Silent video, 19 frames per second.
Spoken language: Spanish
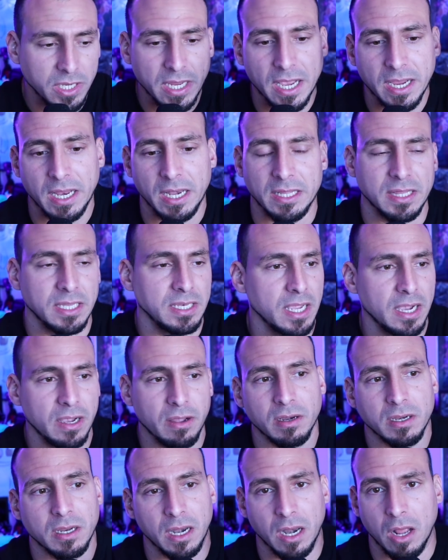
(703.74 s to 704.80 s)
diría que le tenía
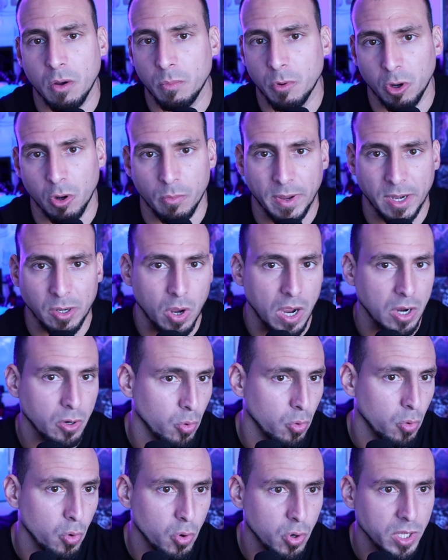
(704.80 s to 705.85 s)
que haber ganado por lo menos a
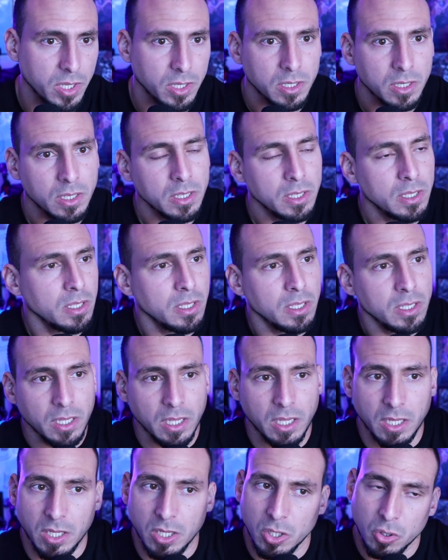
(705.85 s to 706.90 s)
Kukui
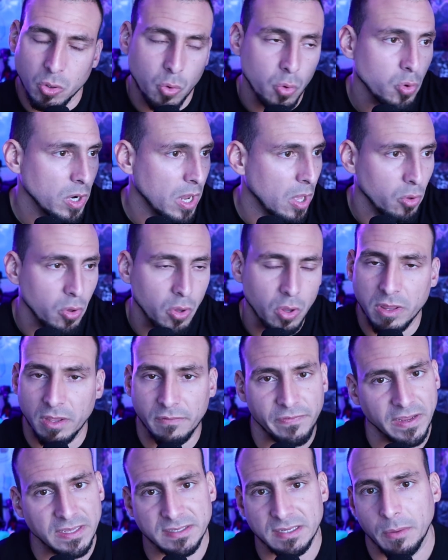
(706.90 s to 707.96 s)
y una o dos
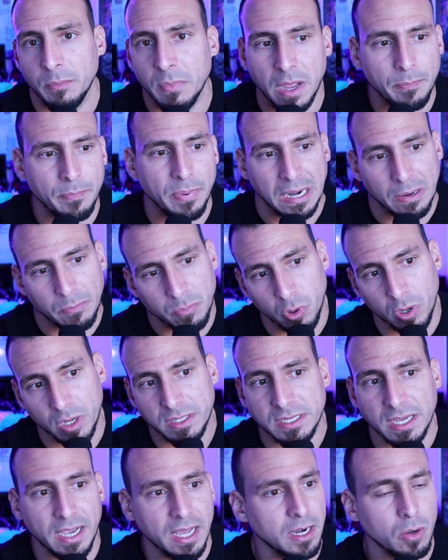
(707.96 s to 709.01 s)
defensas más para
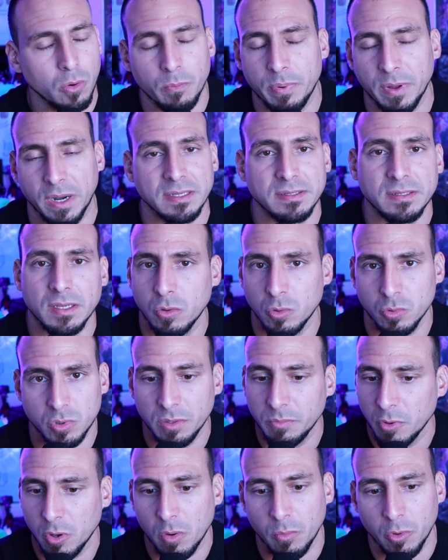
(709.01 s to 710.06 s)
poder llegar a compararse con un
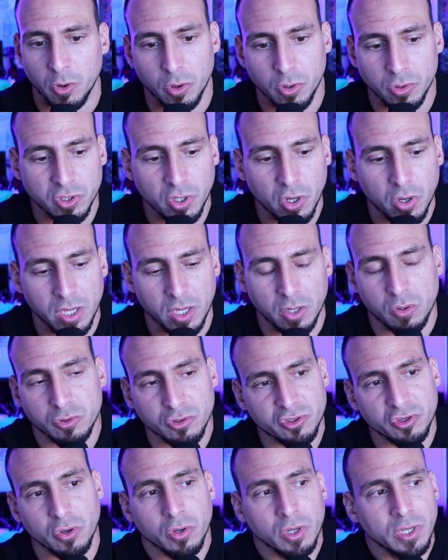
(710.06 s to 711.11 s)
tipo como John John.
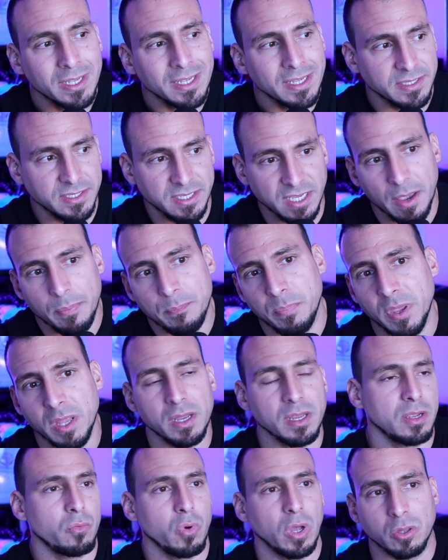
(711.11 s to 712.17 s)
Incluso
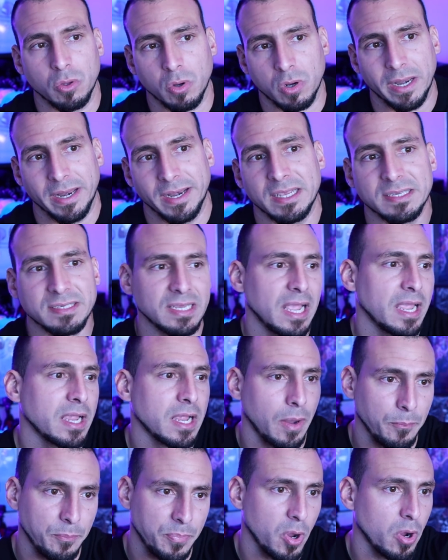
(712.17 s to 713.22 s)
GSP cuando regresa es
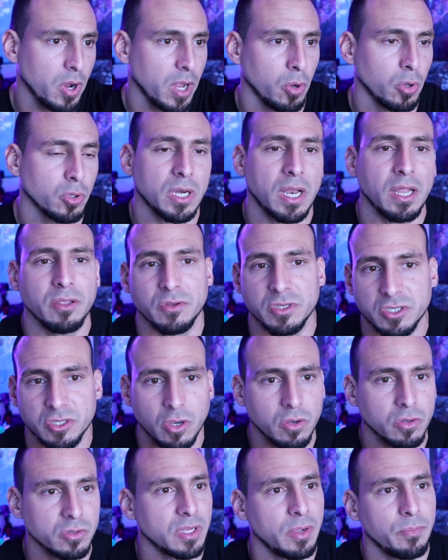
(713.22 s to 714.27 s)
campeón en otra
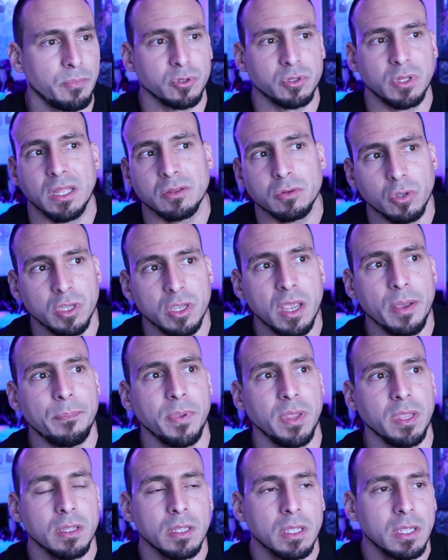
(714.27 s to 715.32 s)
división. O sea, por tanto
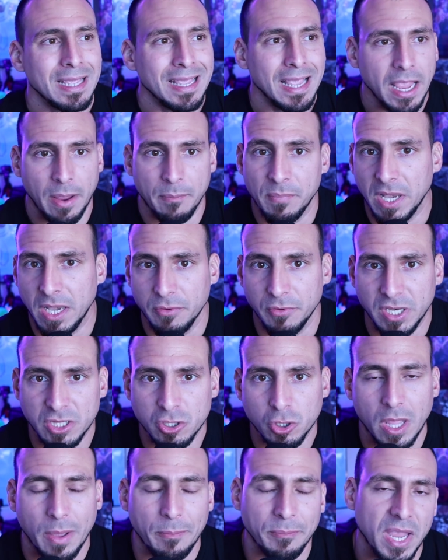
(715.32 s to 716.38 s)
GSP en mi
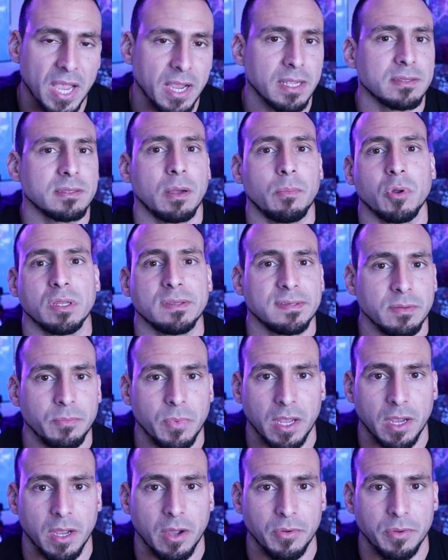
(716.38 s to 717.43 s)
librito también está por
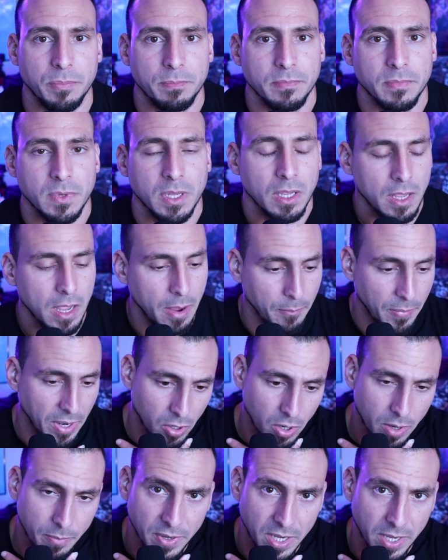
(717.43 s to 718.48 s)
encima de Khabib. Al
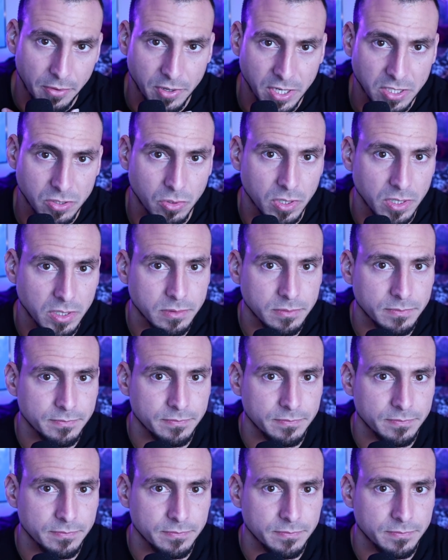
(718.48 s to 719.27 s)
menos en mi librito, ¿eh?